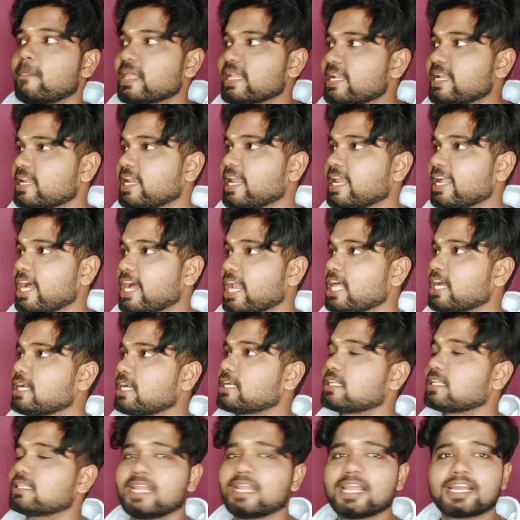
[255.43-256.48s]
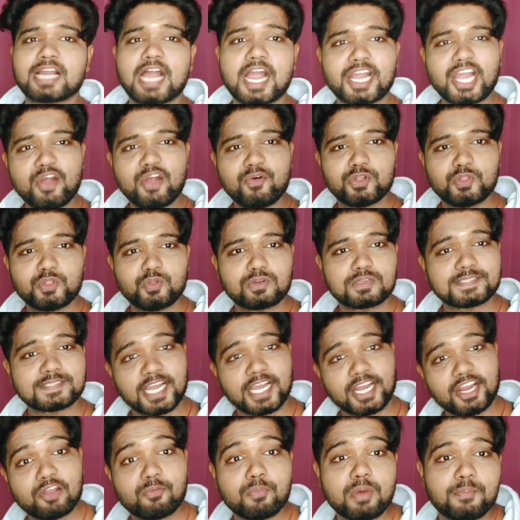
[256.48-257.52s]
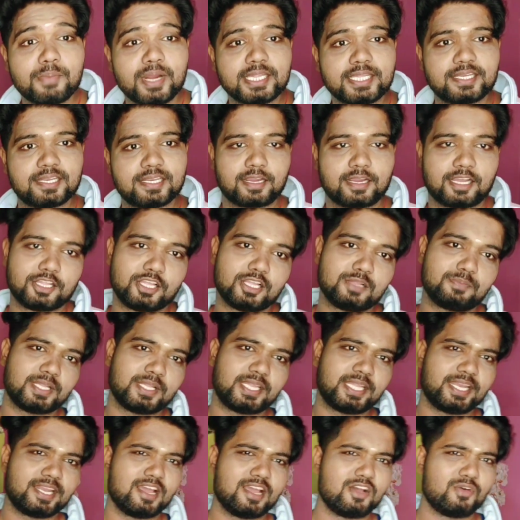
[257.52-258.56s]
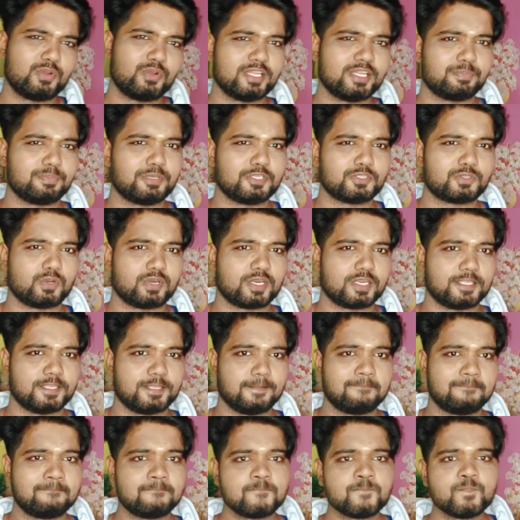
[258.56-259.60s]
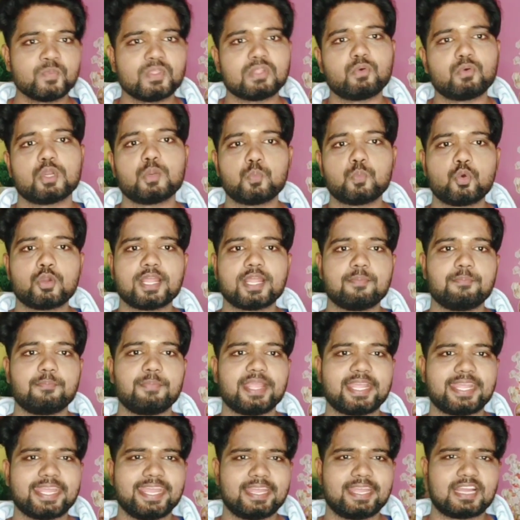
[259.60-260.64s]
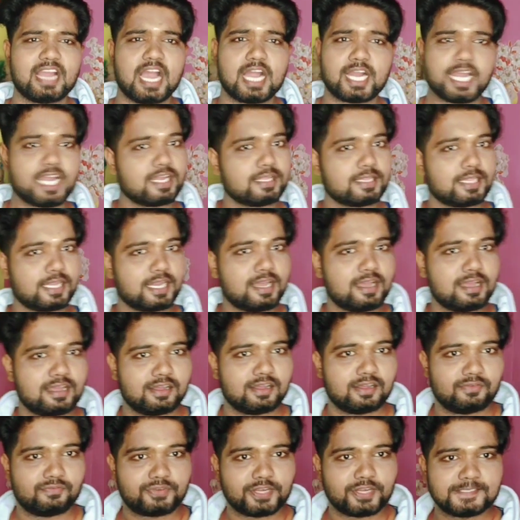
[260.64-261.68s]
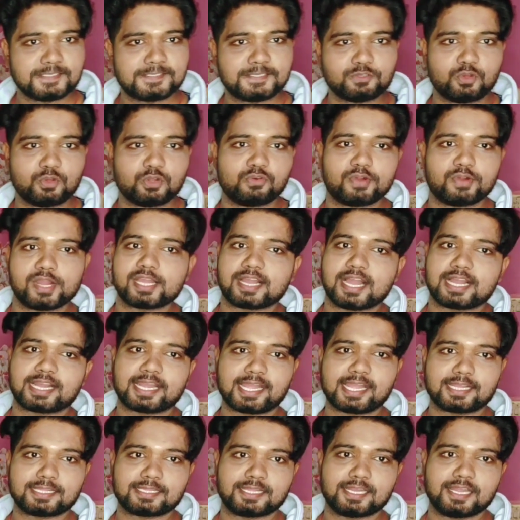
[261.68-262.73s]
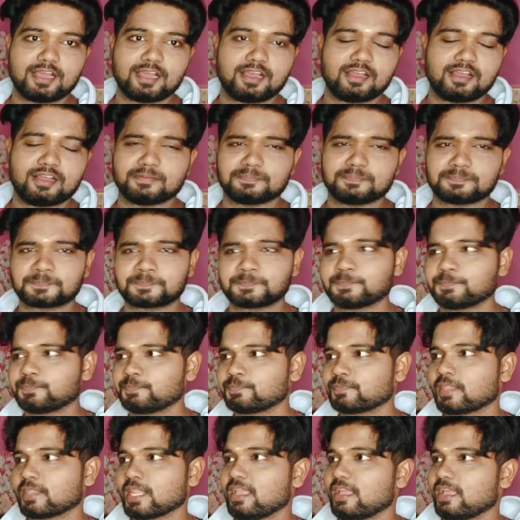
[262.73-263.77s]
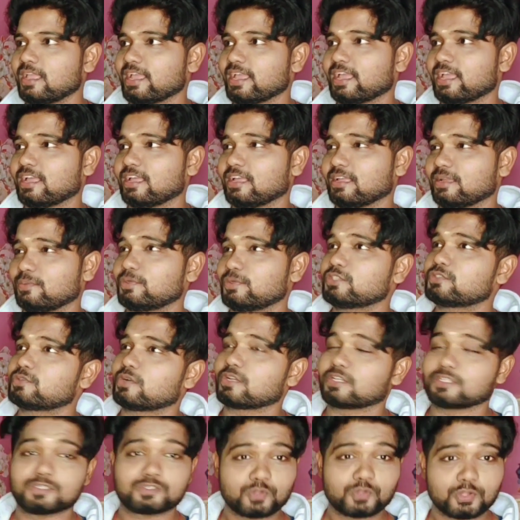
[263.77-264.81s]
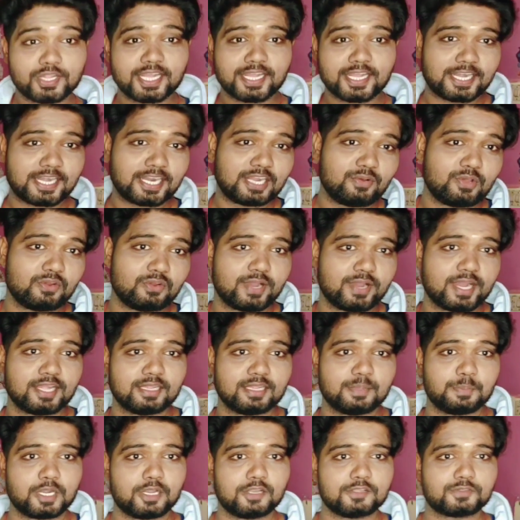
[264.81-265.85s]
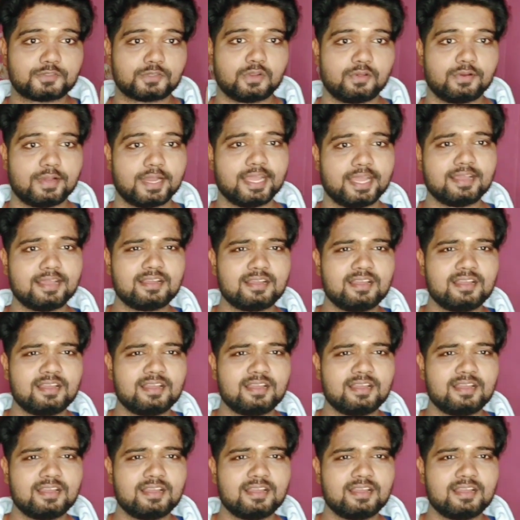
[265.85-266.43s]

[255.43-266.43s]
இன்றைய காலகட்டத்தில் காக்கா வந்து ஒரு சகனமா மாத்திட்டாங்க அதாவது பாத்தீங்கன்னா ஒரு எப்படி சொல்றது ஒரு மூட நம்பிக்கை காக்கா கத்தனா ஃப்ரெண்ட்ஸுங்க வருவாங்க காக்கா கத்தனா எப்படி சொல்றது சொந்தக்காரங்க வருவாங்க அந்த மாதிரிலாம் சொல்லுவாங்க